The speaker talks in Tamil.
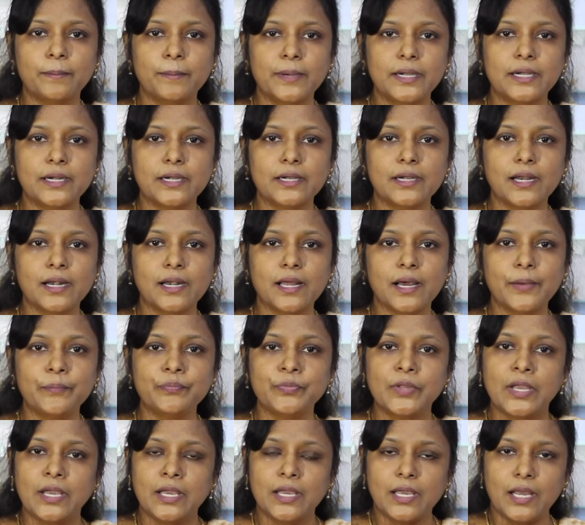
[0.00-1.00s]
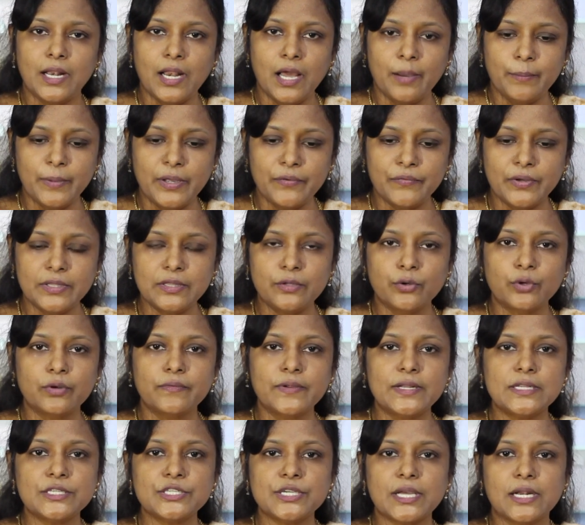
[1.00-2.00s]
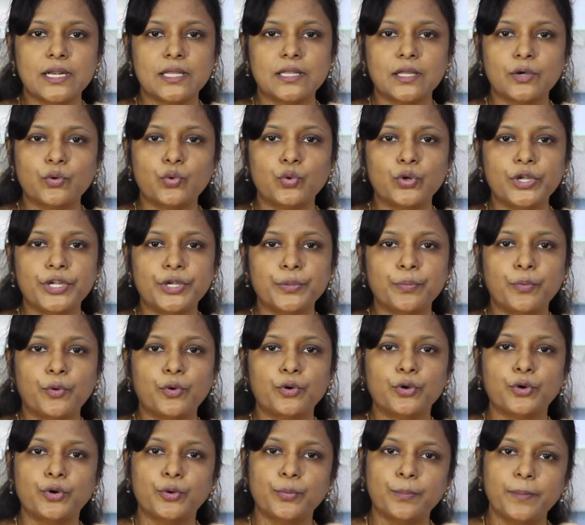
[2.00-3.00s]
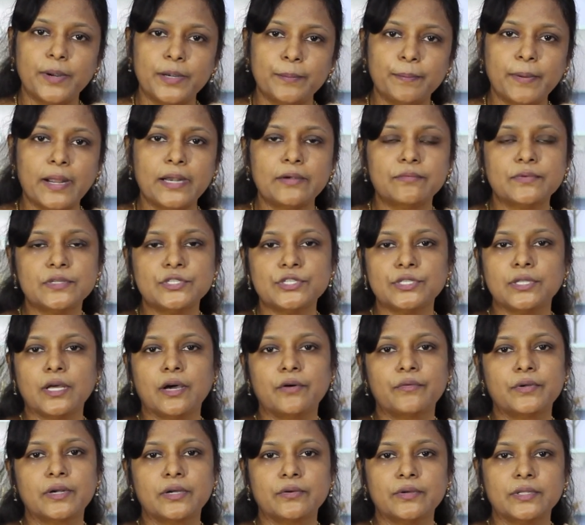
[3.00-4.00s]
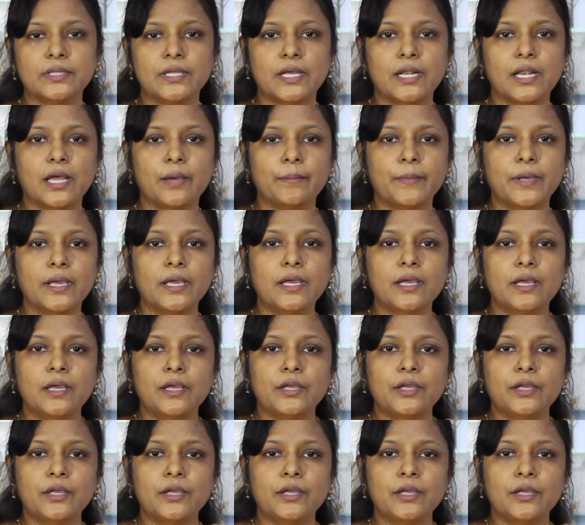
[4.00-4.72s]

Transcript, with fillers: பெட்ரிட்டனாக எல்லாமே வந்து ஒரு வீல் சேரில் தான் கூட்டிகிட்டு போகணும் பெட் பேன் வச்சு தான் அவருக்கு வந்து எல்லாமே